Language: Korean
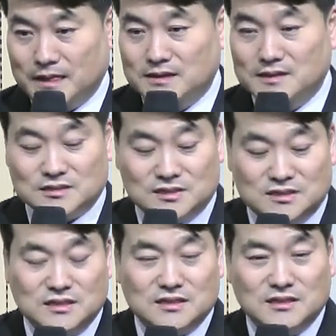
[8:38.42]

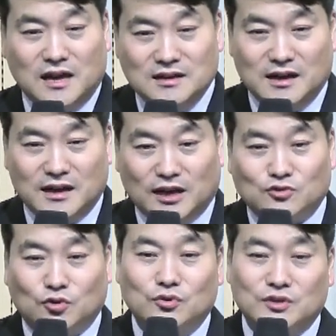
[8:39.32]
지친 그 엘리야에게
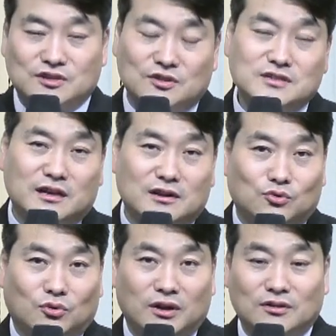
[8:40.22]
조용히 천사를
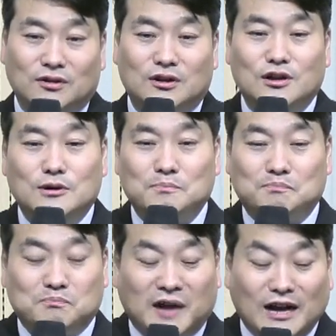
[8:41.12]
통하여
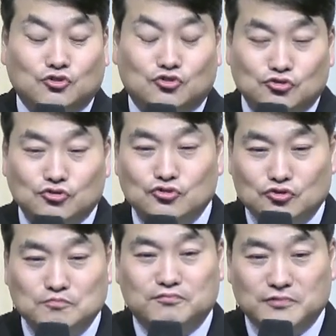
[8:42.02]
갓 구운
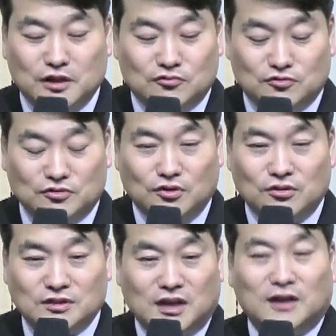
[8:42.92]
숯불에 구운
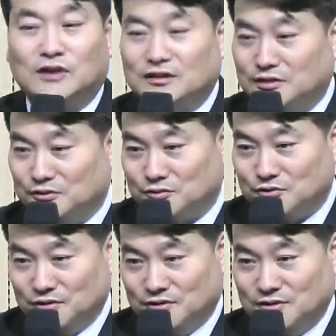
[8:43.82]
떡을 딱 갖다
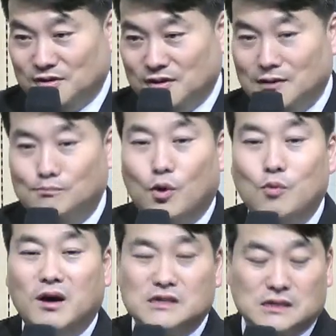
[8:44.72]
놓고요.
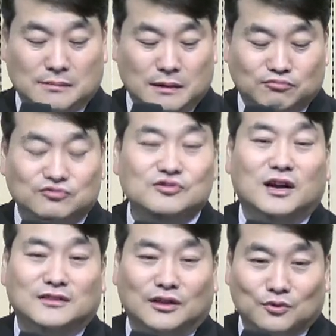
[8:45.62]
목마를까봐 물을
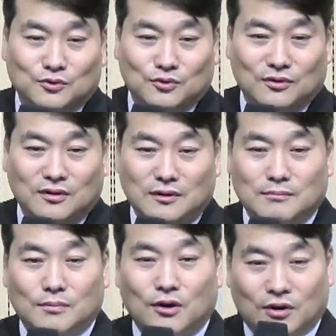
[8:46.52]
갖다 놓고
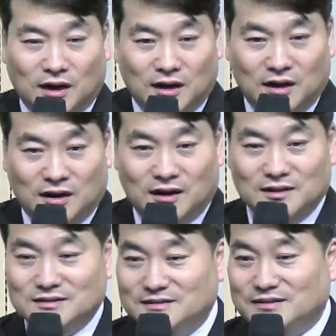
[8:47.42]
먹어라.
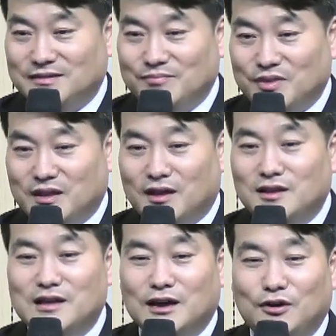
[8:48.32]

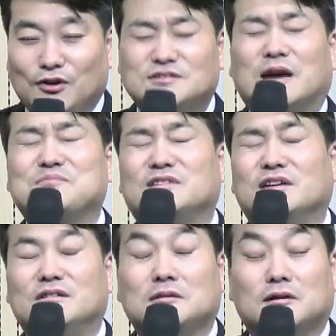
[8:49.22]
엘리야가요 잠자다
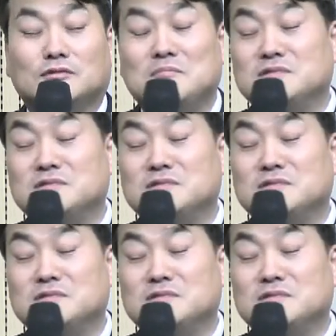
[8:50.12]
일어나니까 냄새